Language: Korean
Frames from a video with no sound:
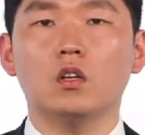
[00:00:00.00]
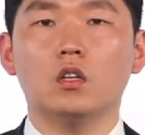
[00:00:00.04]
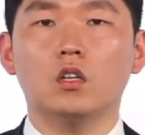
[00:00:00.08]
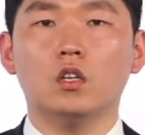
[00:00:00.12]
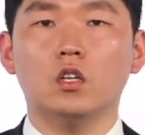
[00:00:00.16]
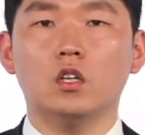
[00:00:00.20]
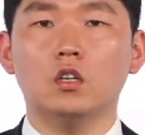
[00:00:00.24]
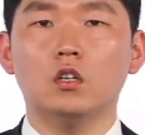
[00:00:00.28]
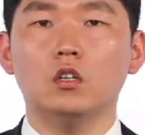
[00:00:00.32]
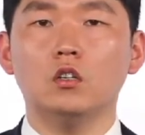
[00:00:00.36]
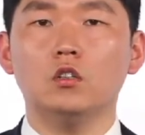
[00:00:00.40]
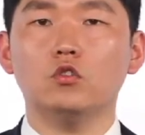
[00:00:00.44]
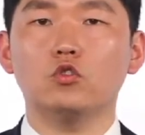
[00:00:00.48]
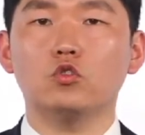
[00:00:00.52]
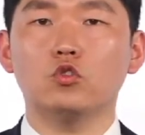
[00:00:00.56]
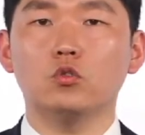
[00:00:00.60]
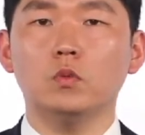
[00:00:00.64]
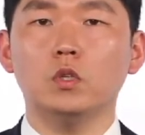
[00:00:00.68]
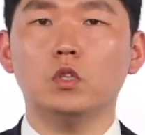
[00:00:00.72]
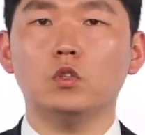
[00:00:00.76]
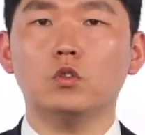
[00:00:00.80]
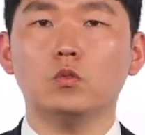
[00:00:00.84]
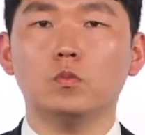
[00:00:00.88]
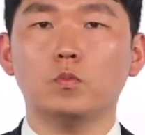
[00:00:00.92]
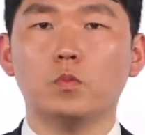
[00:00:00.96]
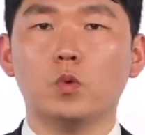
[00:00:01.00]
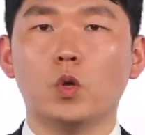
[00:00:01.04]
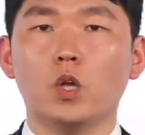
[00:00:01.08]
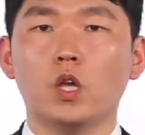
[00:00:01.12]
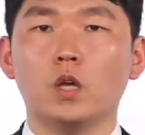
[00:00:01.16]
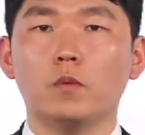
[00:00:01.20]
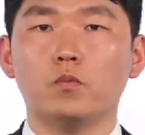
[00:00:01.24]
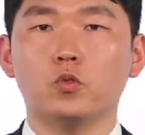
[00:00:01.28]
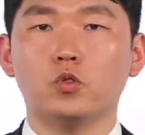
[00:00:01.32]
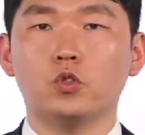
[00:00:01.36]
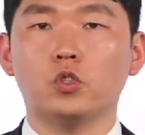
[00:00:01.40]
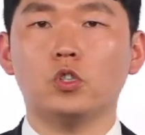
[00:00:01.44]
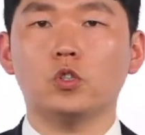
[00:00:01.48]
이를
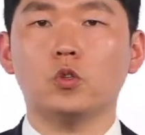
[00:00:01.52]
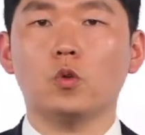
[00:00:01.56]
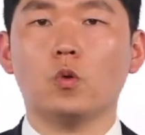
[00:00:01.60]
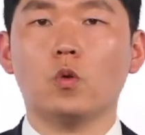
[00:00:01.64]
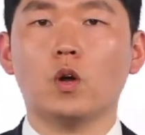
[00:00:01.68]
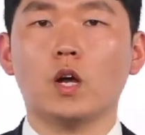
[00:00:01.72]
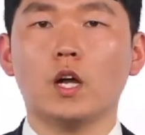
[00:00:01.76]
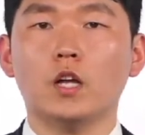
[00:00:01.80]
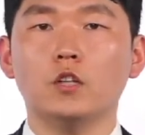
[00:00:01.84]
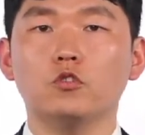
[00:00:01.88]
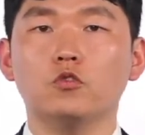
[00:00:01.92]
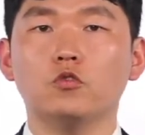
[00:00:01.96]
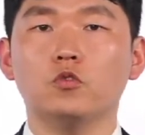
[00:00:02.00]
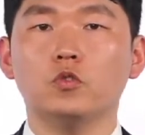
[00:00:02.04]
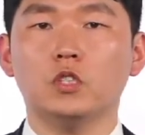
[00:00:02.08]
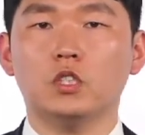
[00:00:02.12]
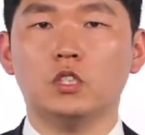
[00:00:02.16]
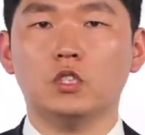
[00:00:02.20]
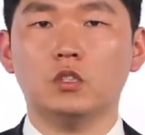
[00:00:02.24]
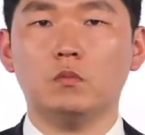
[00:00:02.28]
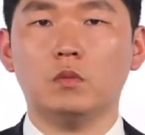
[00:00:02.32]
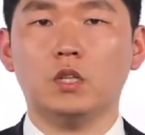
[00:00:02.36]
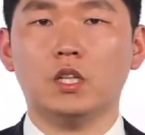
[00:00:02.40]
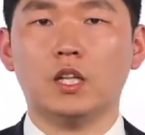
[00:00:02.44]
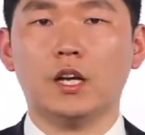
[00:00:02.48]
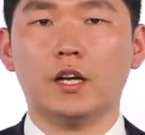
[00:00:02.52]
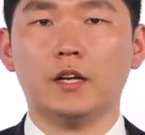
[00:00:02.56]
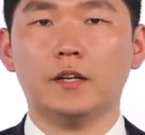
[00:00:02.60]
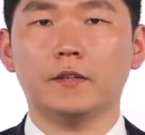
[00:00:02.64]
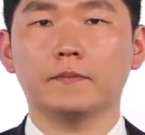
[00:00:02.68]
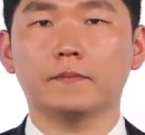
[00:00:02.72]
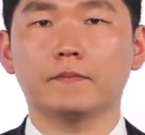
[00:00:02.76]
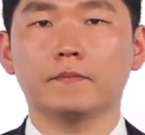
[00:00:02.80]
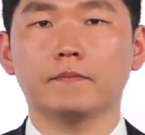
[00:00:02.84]
주민투표에 붙이도록 할 수 있습니다.